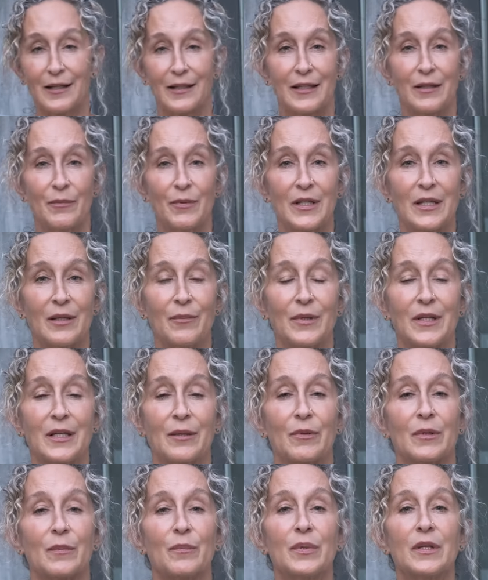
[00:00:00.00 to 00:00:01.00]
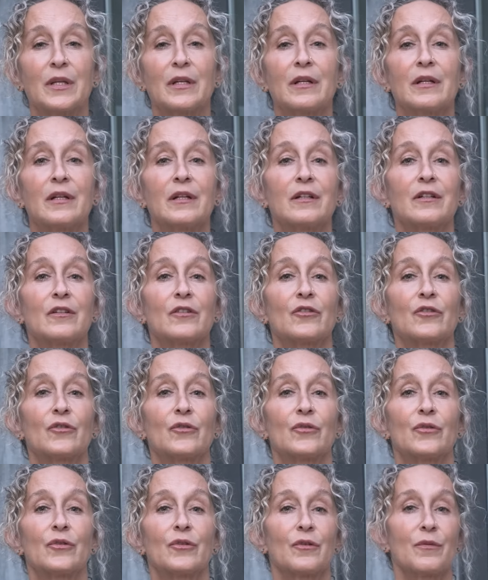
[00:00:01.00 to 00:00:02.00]
Gibi gibi gibi bir
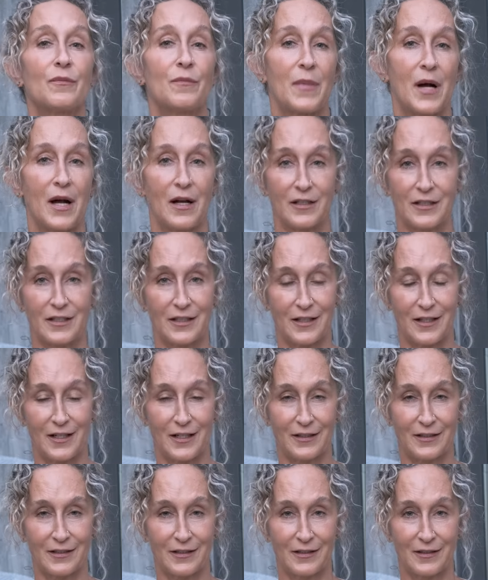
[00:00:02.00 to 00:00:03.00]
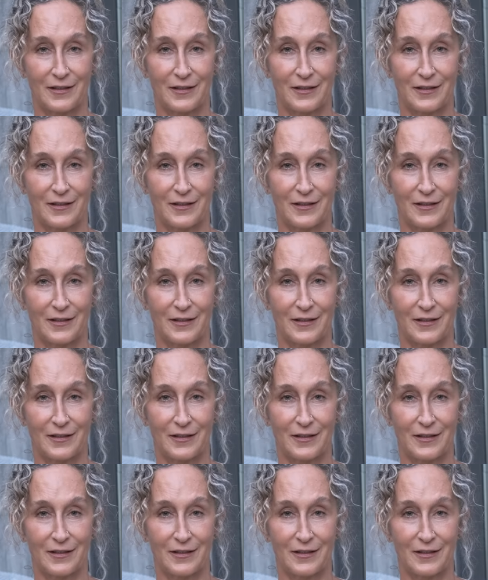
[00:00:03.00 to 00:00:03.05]
sürü mazeret.